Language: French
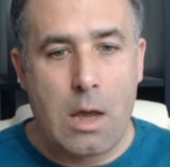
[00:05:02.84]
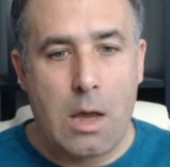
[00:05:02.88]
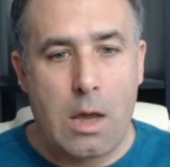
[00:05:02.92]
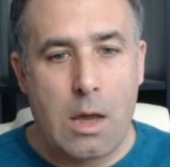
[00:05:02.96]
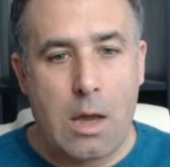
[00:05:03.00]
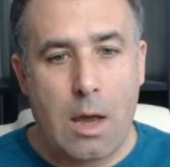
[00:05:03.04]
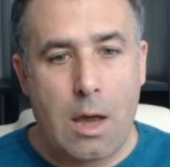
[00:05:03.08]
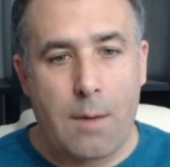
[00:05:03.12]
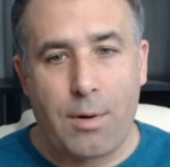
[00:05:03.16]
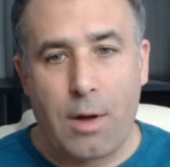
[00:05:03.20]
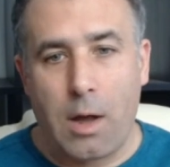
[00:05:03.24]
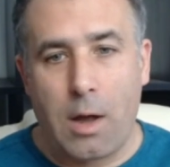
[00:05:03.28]

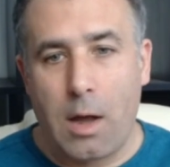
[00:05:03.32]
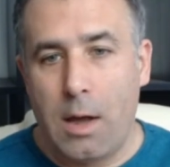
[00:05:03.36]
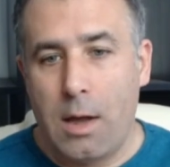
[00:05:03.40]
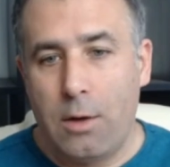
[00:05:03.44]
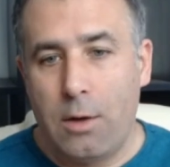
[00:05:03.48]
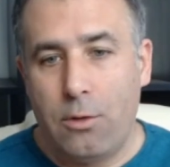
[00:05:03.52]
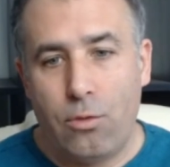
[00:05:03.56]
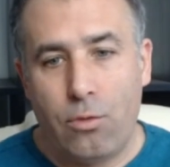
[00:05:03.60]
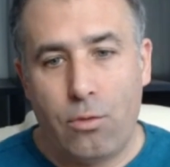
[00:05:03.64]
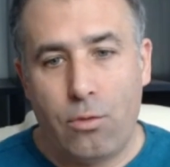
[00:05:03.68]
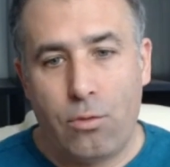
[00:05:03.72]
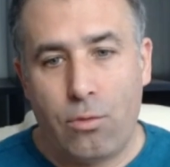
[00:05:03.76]
Et
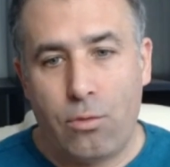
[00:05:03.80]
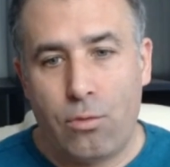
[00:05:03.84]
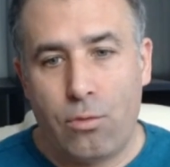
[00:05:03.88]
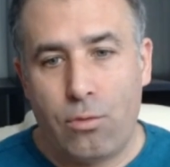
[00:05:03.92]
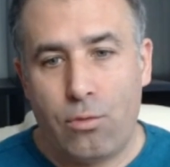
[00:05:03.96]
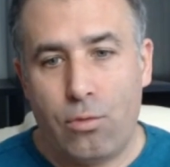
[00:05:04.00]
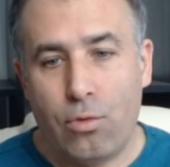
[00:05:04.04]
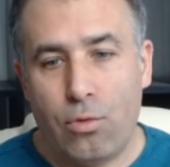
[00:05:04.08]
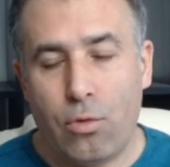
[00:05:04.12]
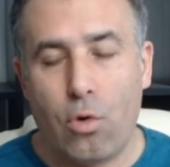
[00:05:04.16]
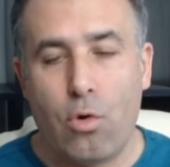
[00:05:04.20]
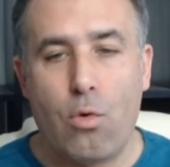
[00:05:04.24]
après,
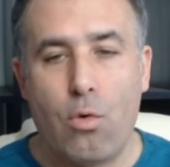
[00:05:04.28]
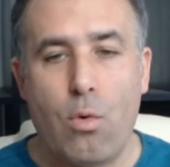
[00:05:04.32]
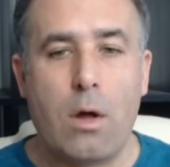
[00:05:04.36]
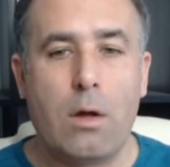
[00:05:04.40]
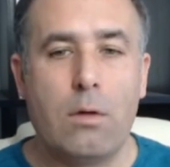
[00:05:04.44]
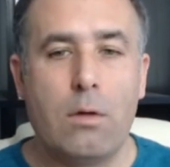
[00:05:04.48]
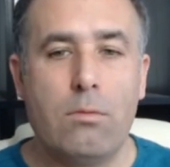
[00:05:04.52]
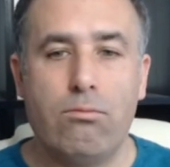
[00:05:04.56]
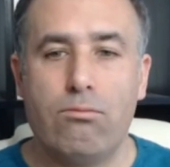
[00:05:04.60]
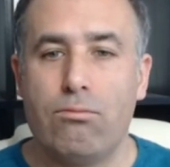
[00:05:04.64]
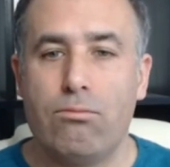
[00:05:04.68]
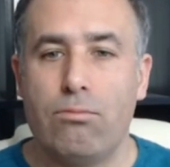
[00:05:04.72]
tour
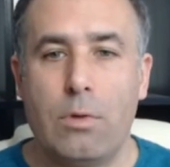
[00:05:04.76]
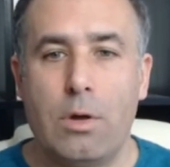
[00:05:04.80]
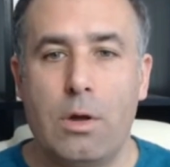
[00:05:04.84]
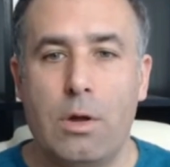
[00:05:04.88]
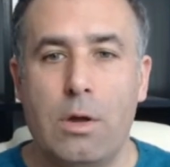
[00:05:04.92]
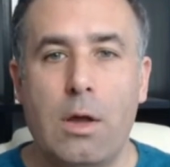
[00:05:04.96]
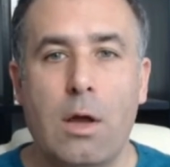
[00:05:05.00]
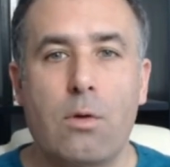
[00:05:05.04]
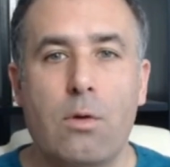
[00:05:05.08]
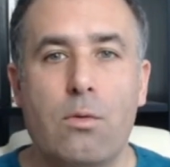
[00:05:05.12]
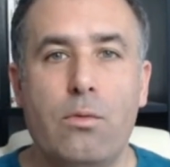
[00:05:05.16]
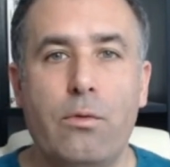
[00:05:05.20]
e1
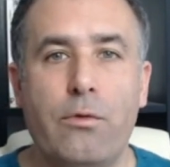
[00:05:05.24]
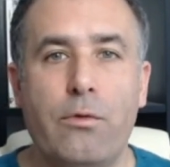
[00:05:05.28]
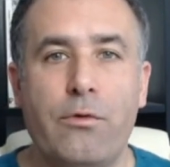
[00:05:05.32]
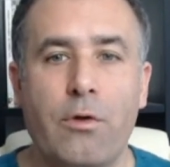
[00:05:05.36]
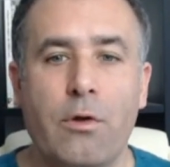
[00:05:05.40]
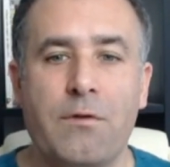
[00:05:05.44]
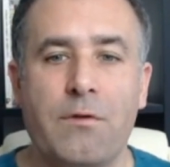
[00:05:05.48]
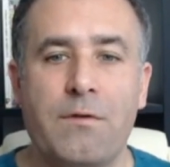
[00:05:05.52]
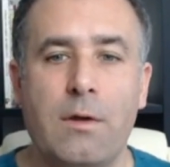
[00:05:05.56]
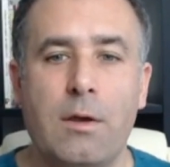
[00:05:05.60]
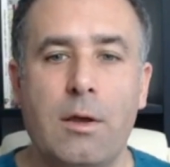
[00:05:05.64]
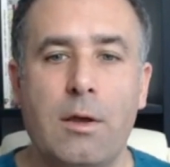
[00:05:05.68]
et un coup
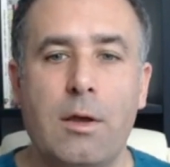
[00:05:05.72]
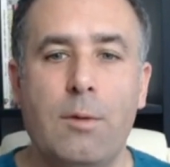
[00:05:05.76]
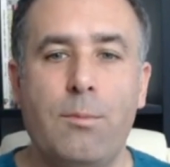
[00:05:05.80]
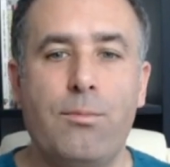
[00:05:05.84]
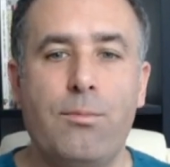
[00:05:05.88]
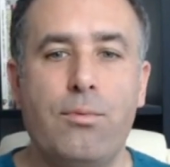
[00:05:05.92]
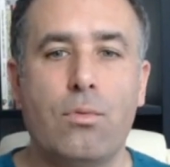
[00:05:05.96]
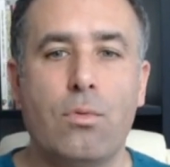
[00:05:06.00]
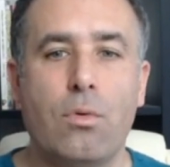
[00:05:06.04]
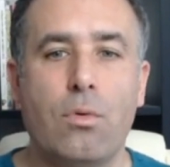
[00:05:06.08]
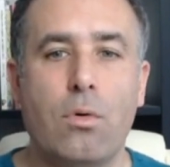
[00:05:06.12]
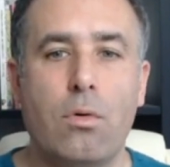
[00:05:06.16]
sensé
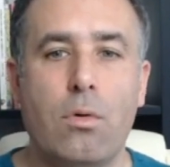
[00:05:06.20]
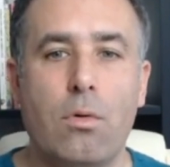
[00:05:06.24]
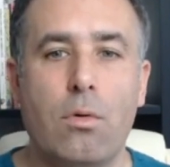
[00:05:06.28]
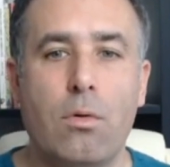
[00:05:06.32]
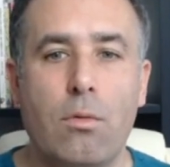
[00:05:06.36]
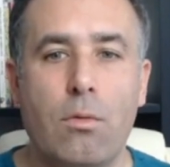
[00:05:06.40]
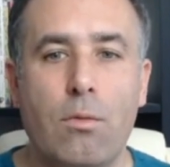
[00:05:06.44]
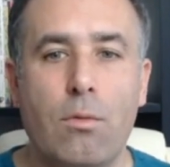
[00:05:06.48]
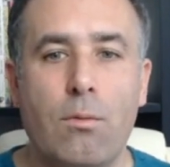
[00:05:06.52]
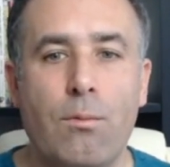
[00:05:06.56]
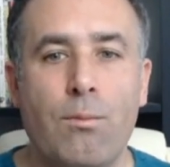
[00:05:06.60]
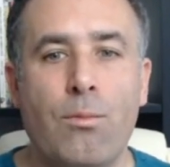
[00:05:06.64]
pour
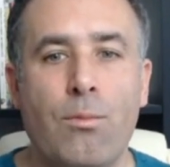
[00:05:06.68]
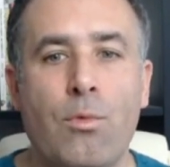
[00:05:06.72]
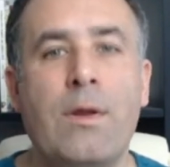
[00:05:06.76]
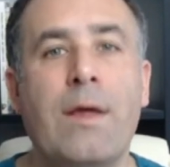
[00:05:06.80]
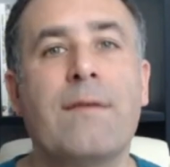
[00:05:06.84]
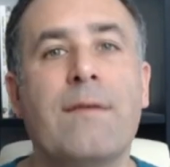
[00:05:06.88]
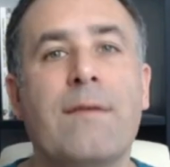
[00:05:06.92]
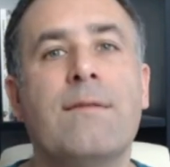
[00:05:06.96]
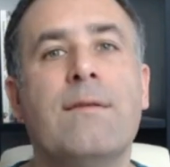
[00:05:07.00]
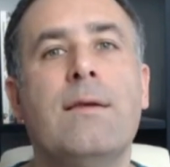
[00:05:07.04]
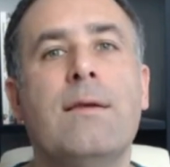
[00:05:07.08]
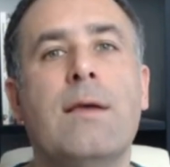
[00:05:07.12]

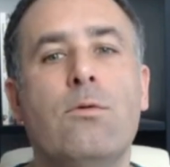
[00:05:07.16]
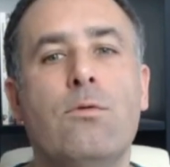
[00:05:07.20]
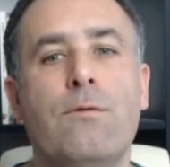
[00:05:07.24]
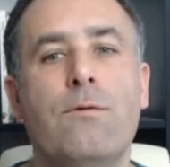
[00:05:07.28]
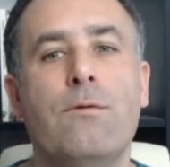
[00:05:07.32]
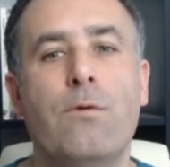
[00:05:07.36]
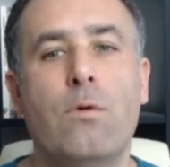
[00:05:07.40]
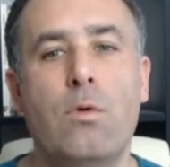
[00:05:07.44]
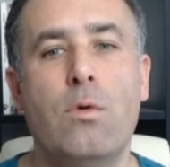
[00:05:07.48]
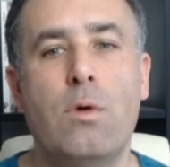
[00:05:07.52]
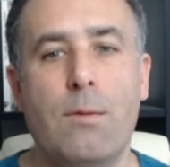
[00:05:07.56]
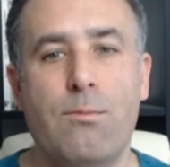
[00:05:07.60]
menacer à
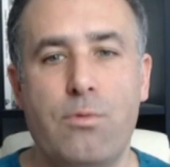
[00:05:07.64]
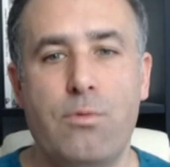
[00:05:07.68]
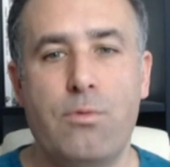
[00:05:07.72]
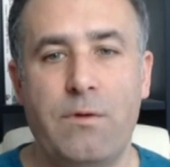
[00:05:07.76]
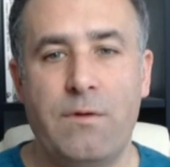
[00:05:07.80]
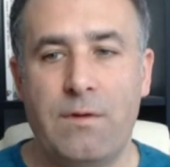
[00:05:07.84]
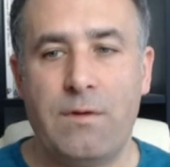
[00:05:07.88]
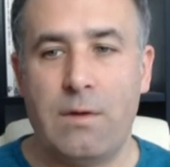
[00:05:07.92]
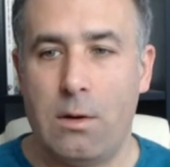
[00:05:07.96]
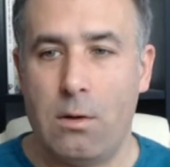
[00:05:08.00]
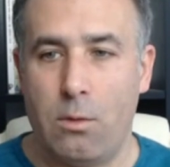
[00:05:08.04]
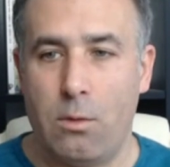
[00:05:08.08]
nouveau la
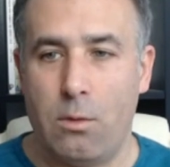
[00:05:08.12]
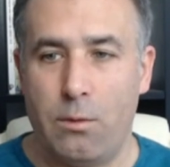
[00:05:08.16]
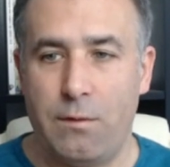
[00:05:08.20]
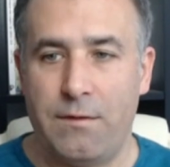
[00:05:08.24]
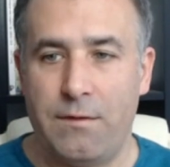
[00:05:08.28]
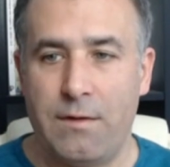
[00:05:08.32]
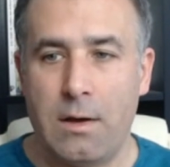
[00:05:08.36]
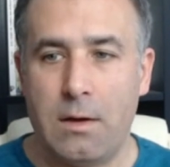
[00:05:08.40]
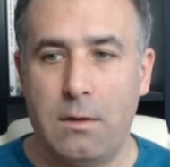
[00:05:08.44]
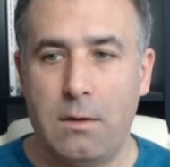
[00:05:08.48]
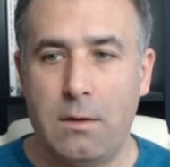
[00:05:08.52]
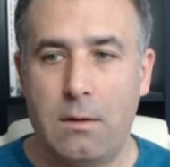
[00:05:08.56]
poussée en
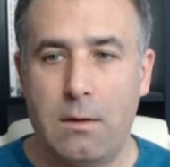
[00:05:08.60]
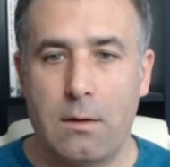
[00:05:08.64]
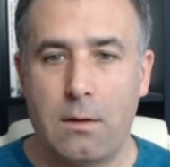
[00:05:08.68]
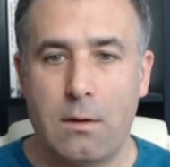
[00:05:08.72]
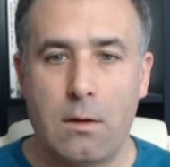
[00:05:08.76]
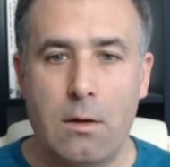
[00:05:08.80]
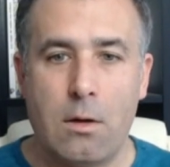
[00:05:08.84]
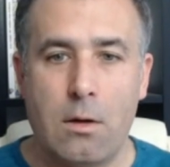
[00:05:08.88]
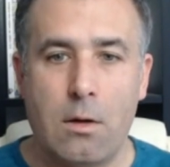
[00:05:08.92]
e5.